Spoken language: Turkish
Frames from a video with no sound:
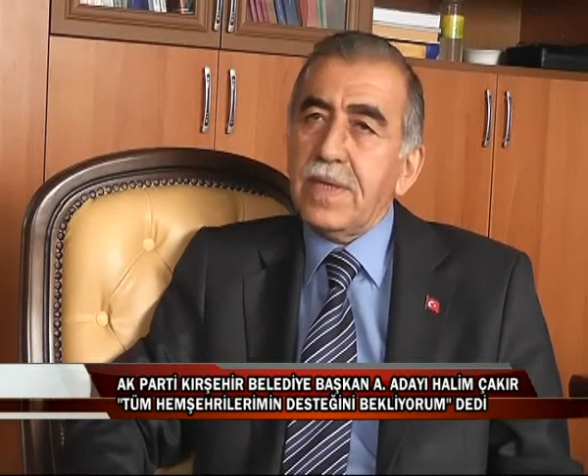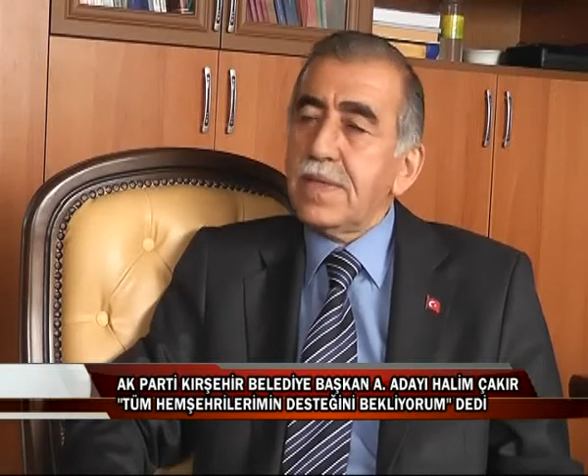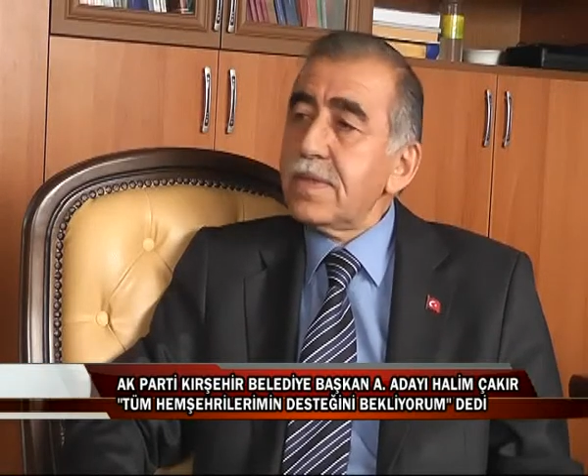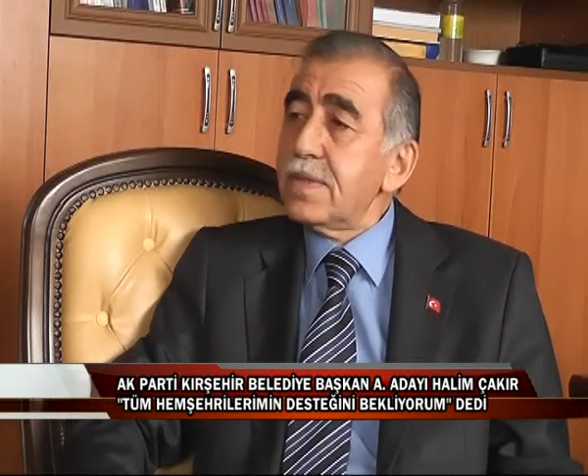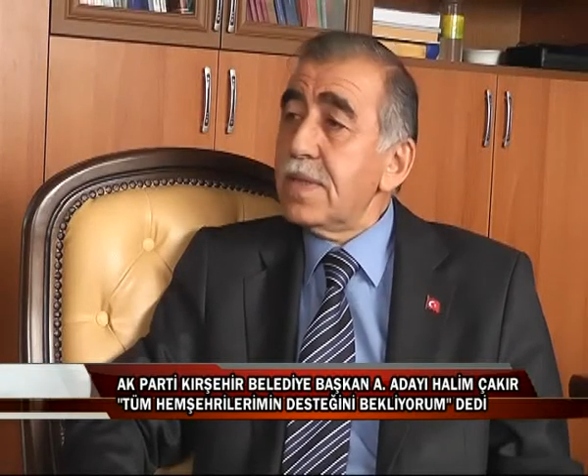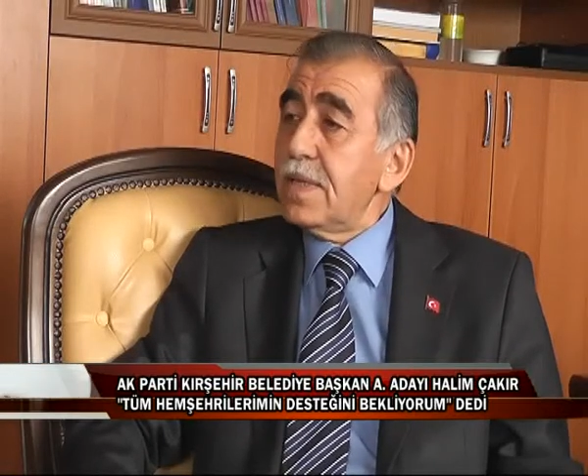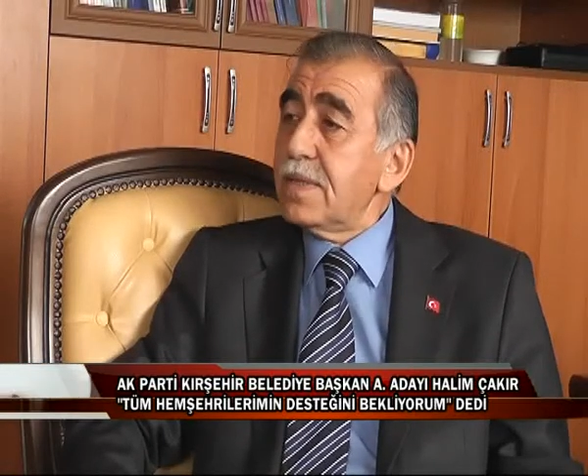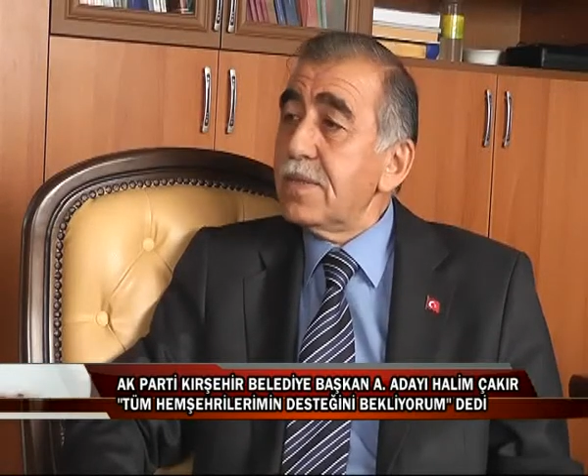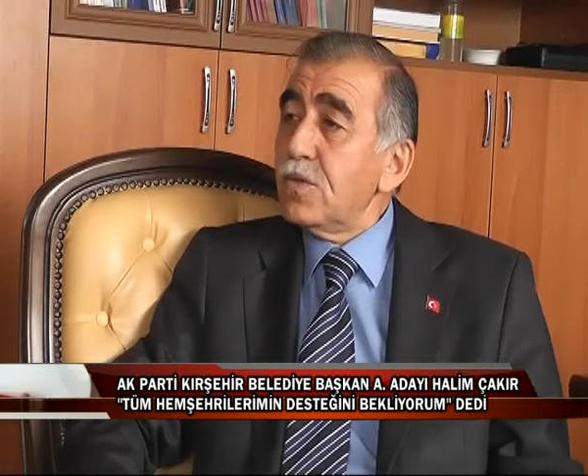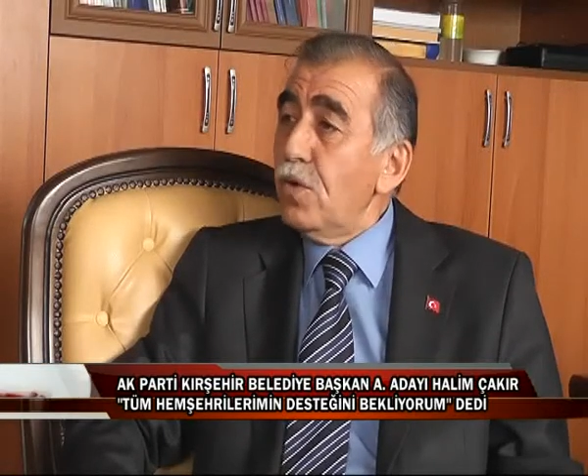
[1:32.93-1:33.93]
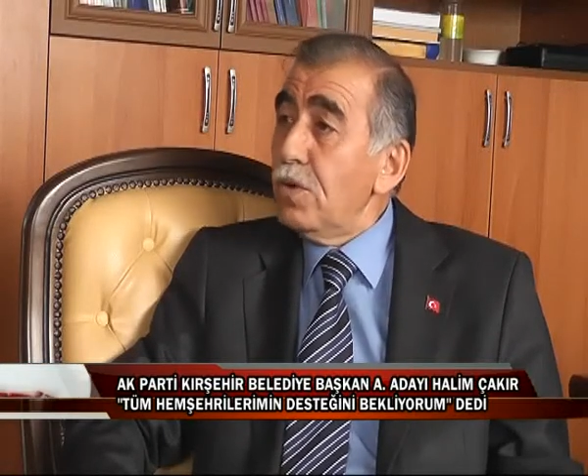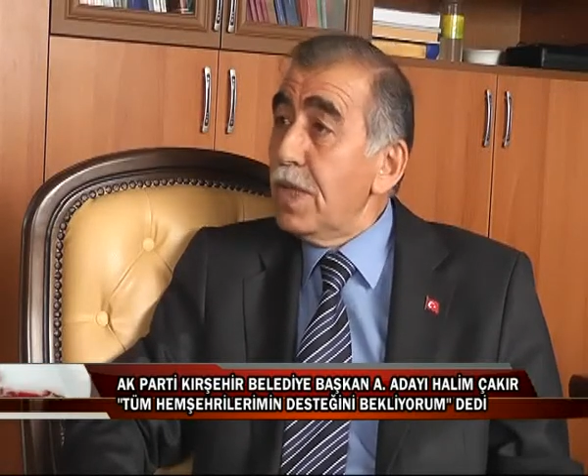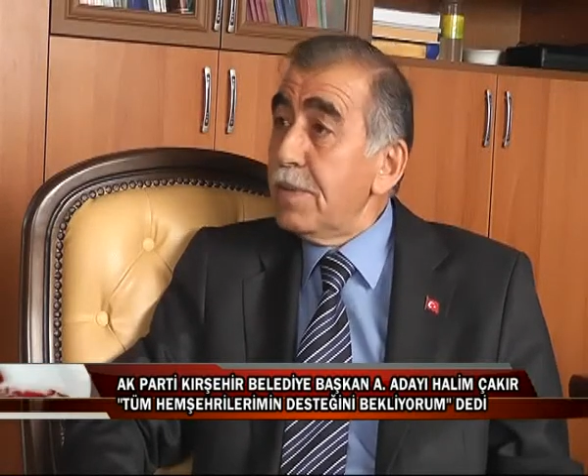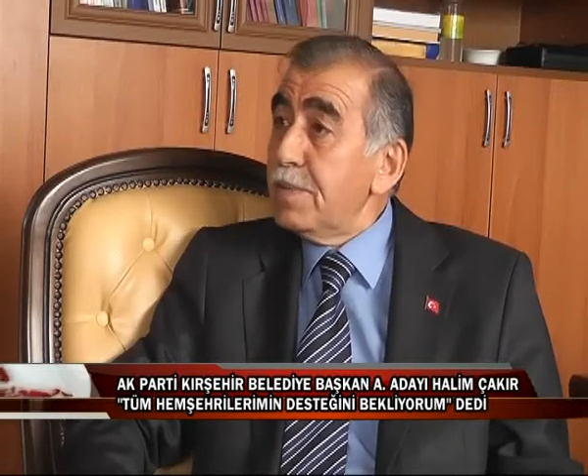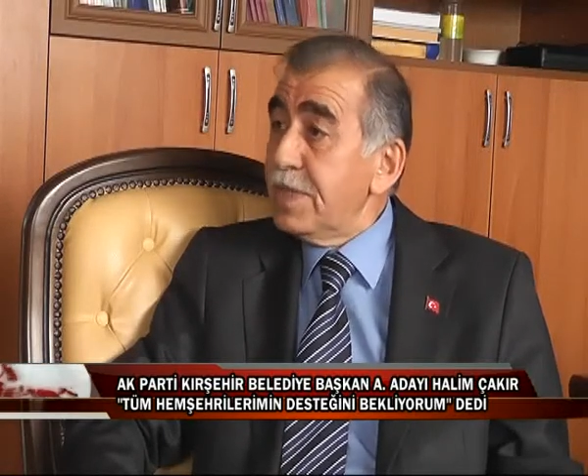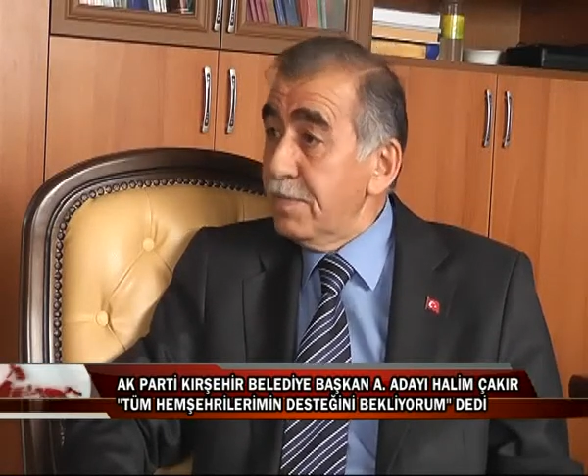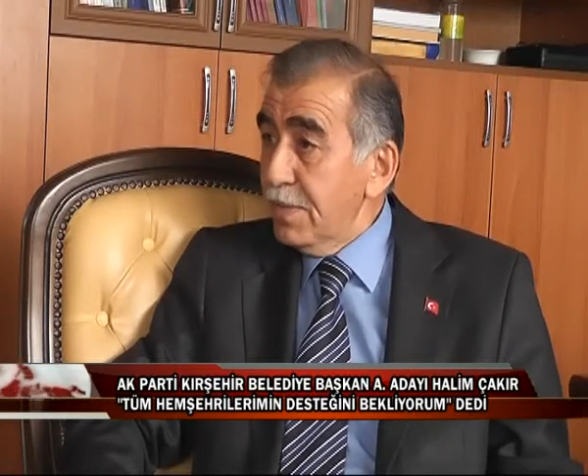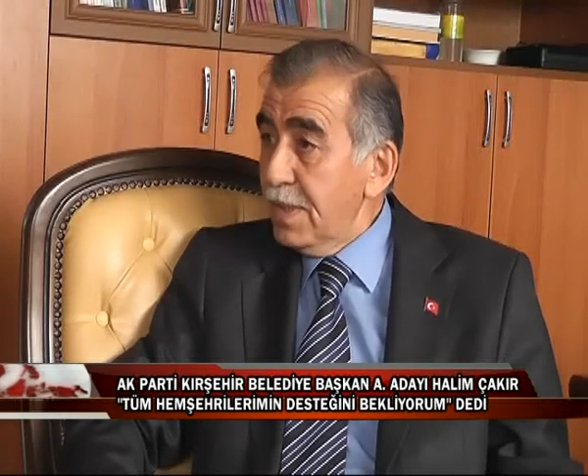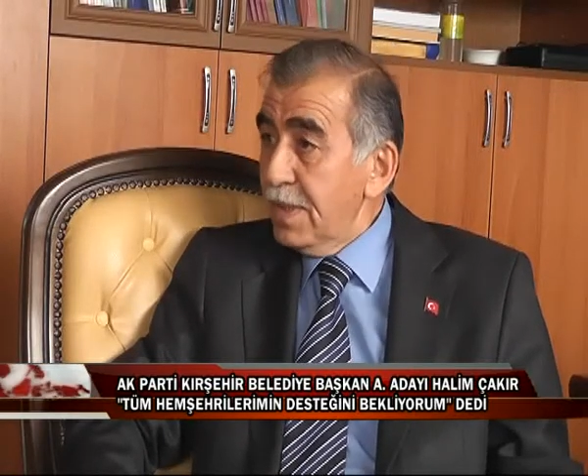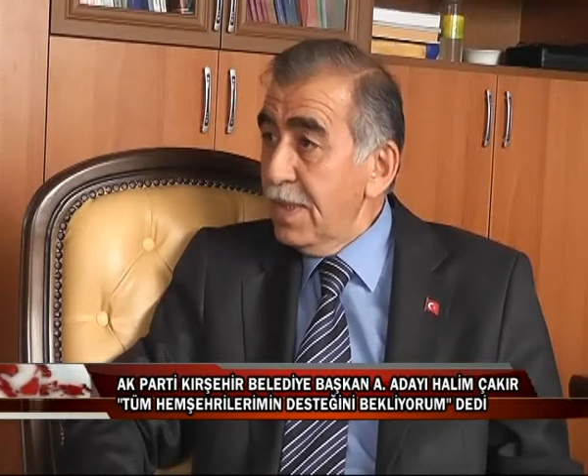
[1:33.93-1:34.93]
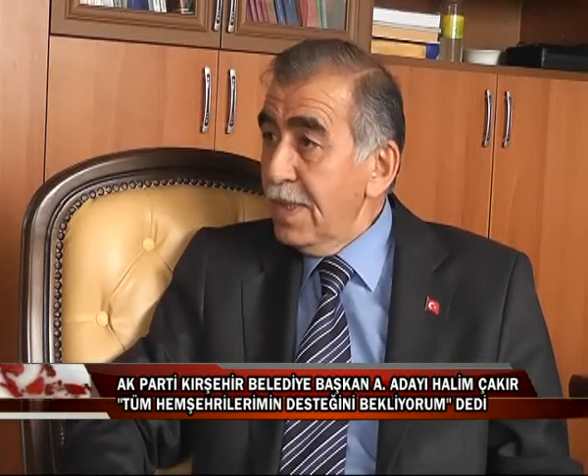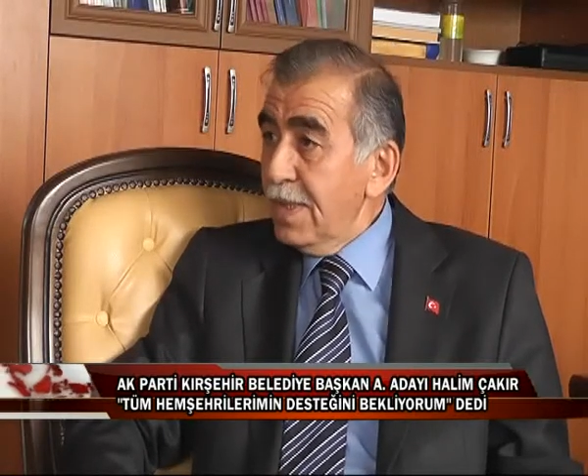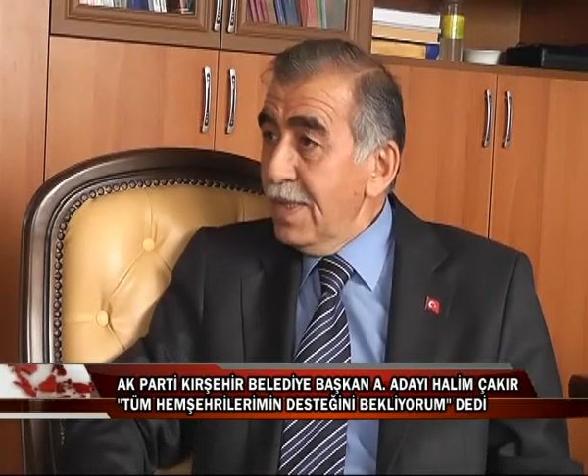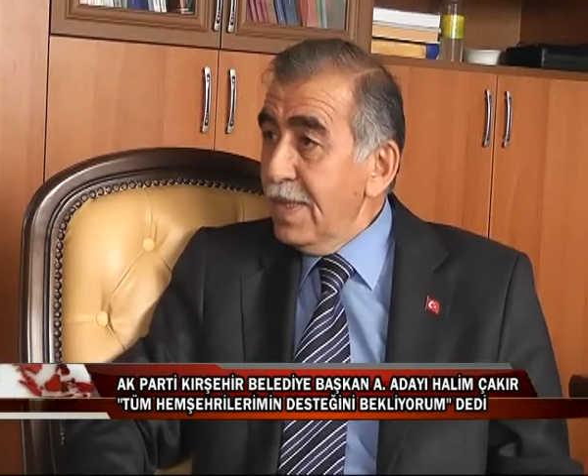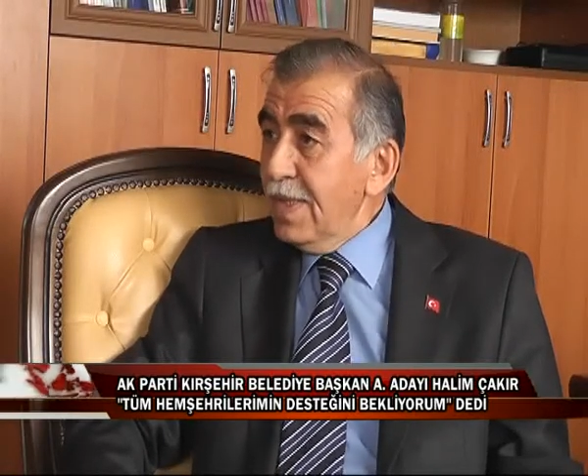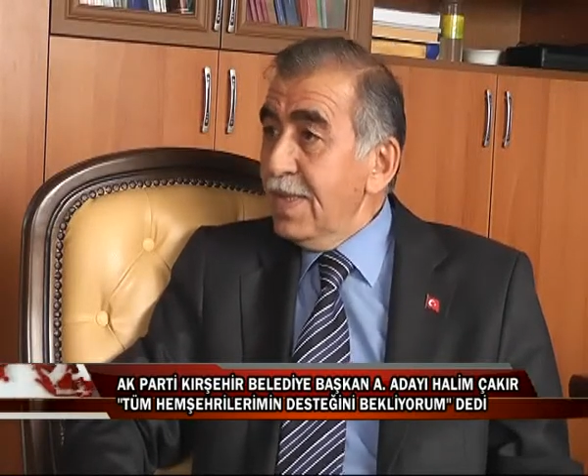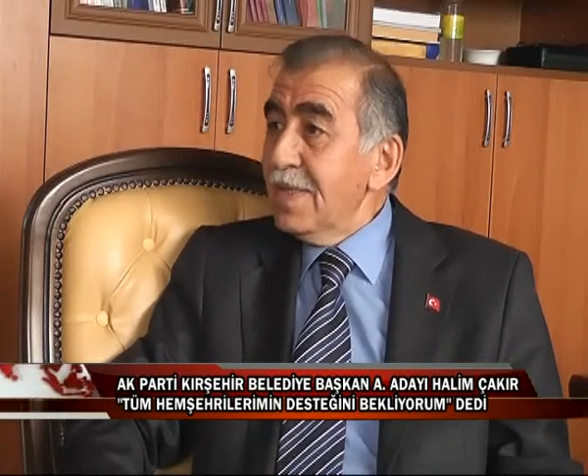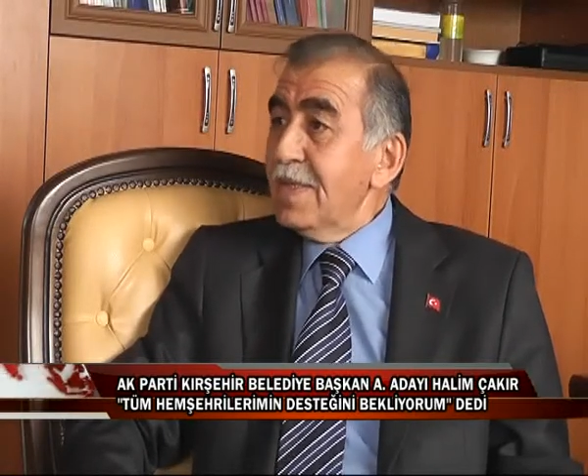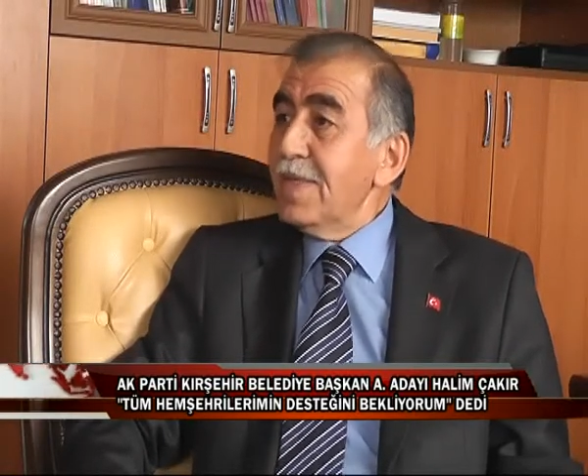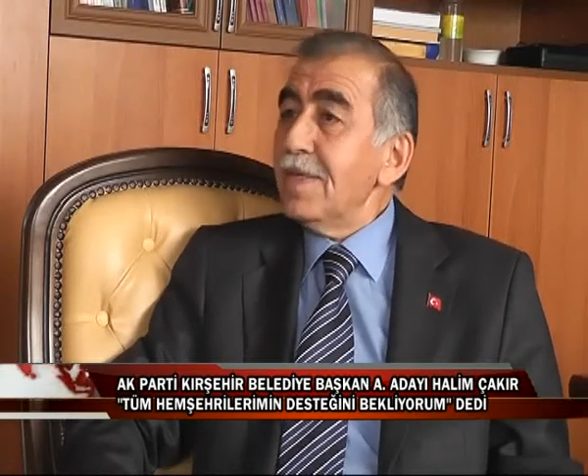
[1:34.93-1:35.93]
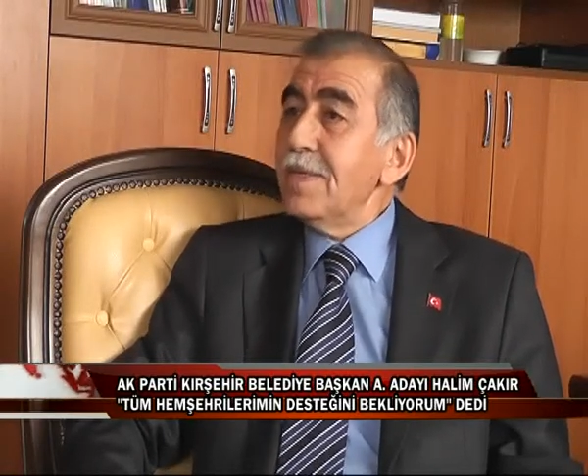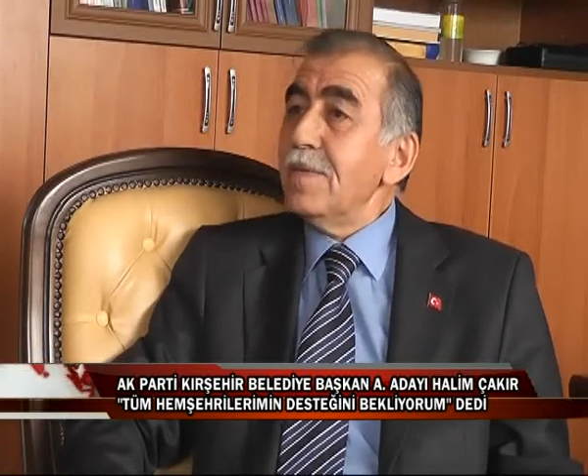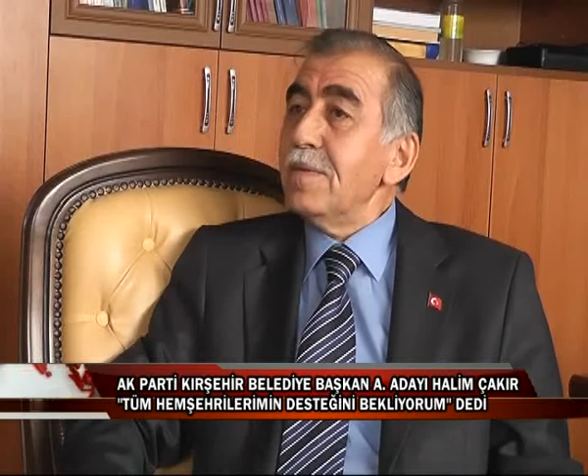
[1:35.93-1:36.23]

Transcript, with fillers: Hattı zatında onlar bizim e,